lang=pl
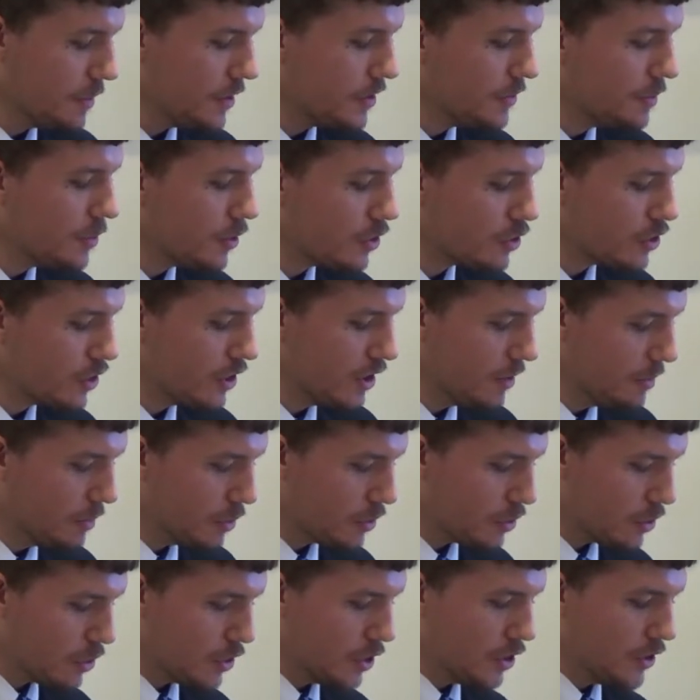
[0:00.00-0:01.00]
bezbożny
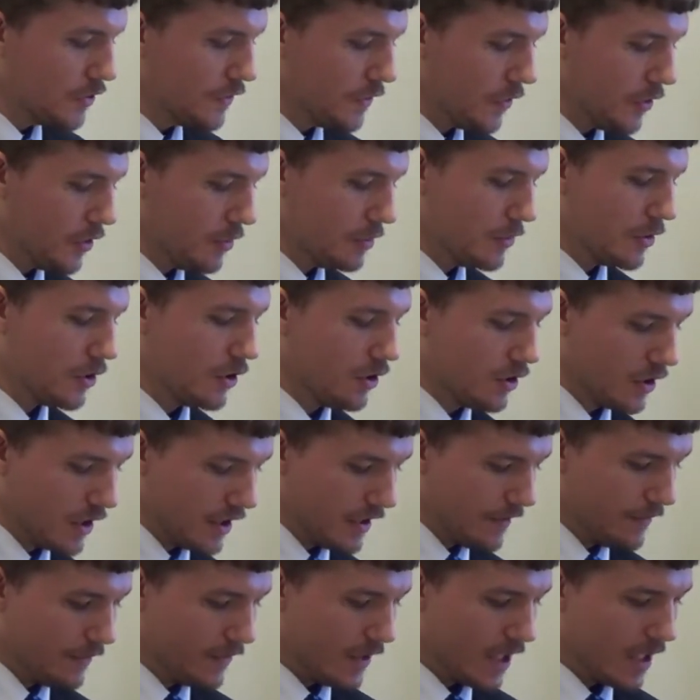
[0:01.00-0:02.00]
porzuci swoją
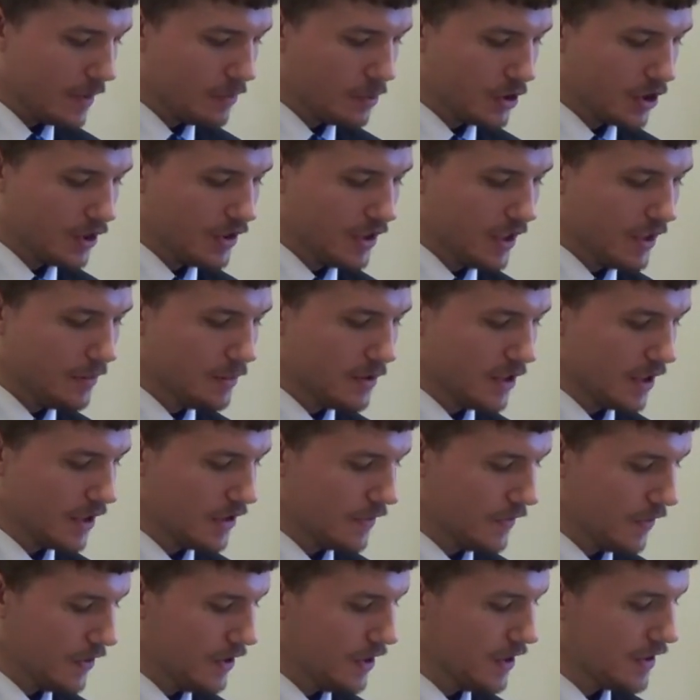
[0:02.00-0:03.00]
drogę, a przestępca
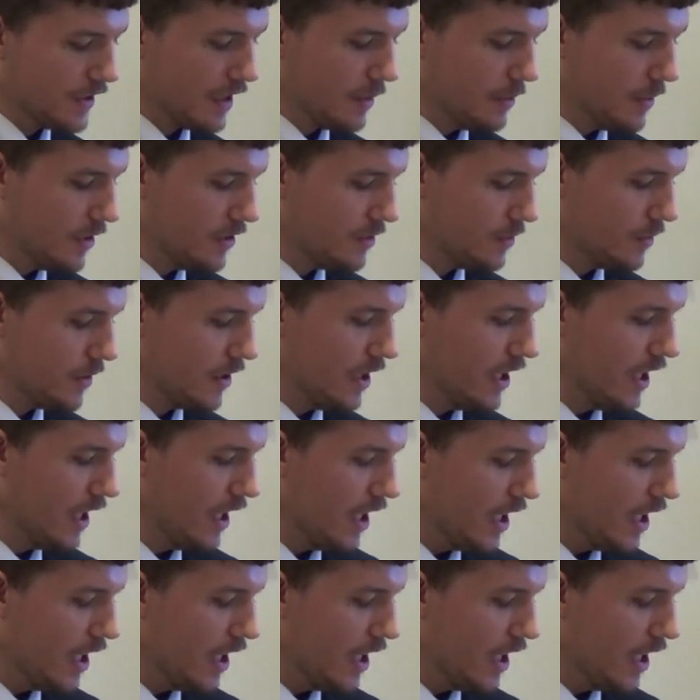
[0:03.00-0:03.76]
swoje zamysły,